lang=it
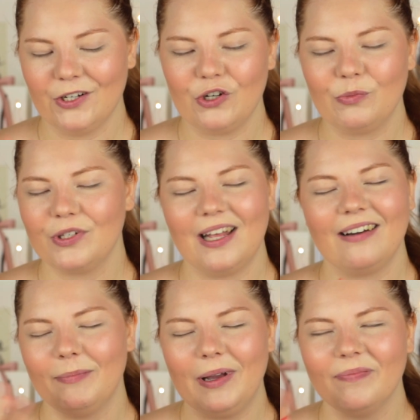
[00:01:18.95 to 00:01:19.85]
lasciamo
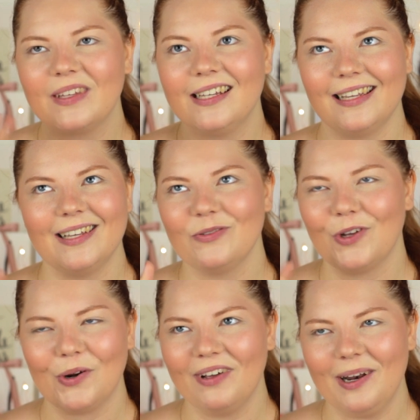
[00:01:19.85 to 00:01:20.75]
stare, vabbè, chissà se un
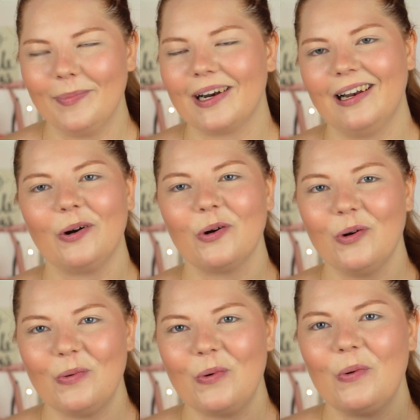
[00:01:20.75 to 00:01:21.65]
giorno ve ne parlerò
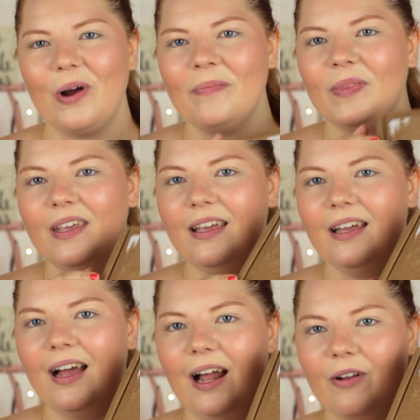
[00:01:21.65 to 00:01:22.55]
comunque.
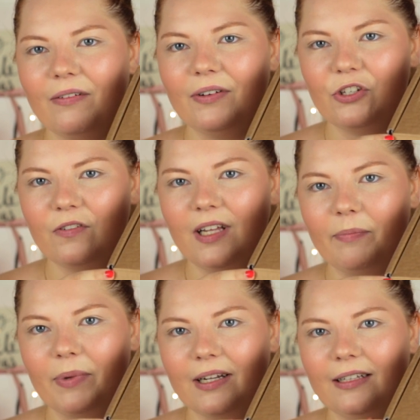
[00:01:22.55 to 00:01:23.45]
Allora vi faccio vedere
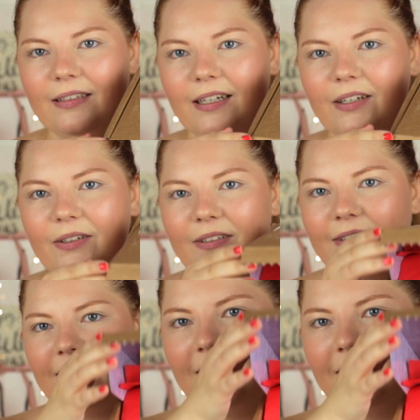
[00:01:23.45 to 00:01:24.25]
il pacchettino,